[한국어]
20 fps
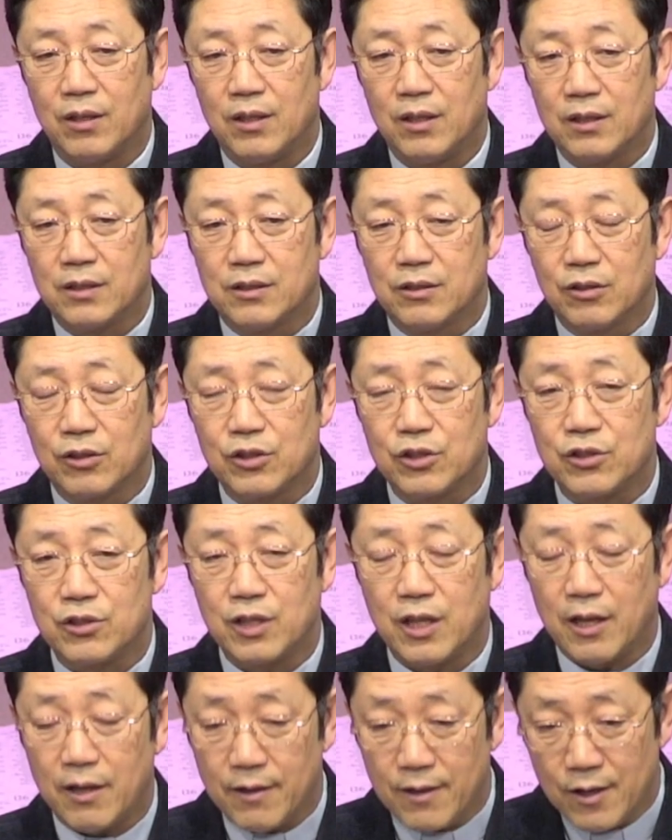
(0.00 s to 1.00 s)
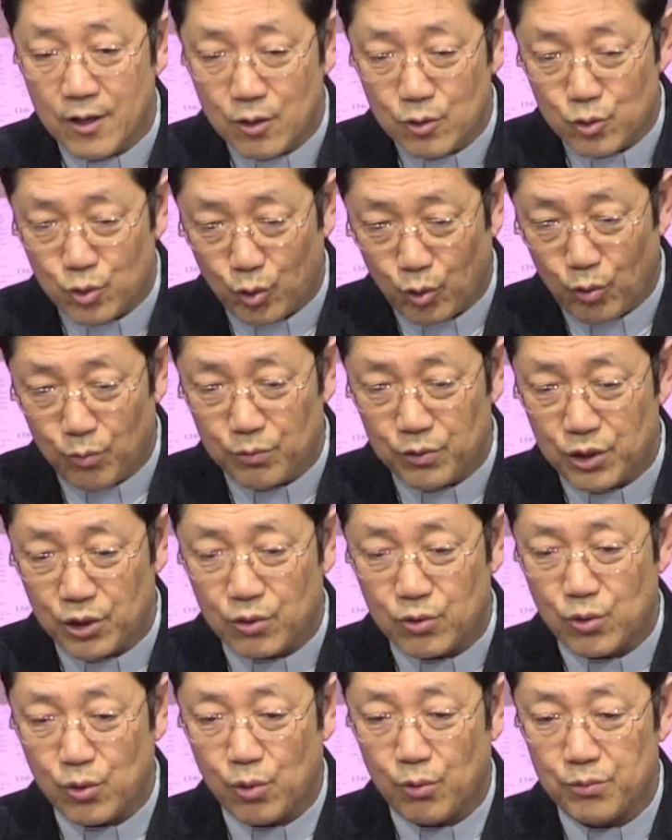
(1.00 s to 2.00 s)
그것이 이제 조금씩
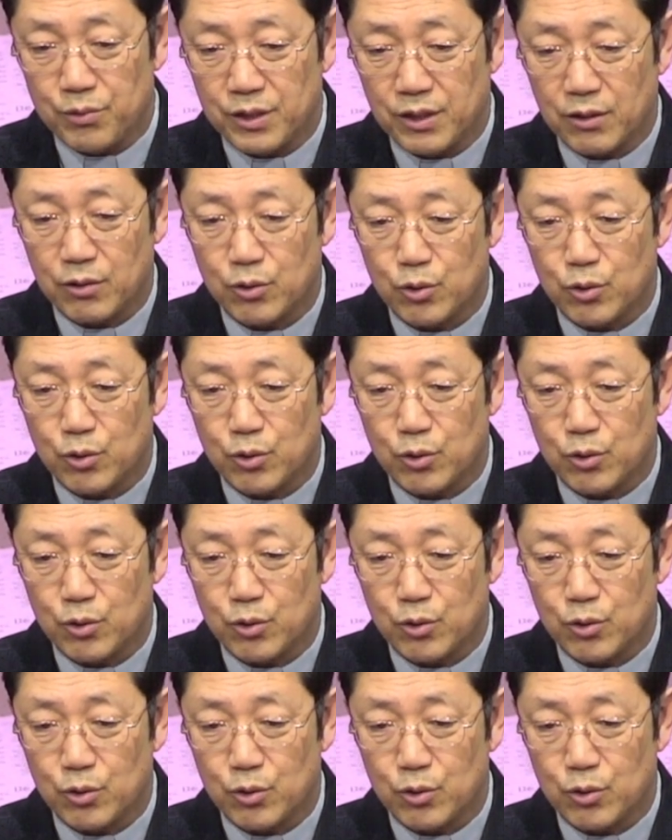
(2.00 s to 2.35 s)
조금씩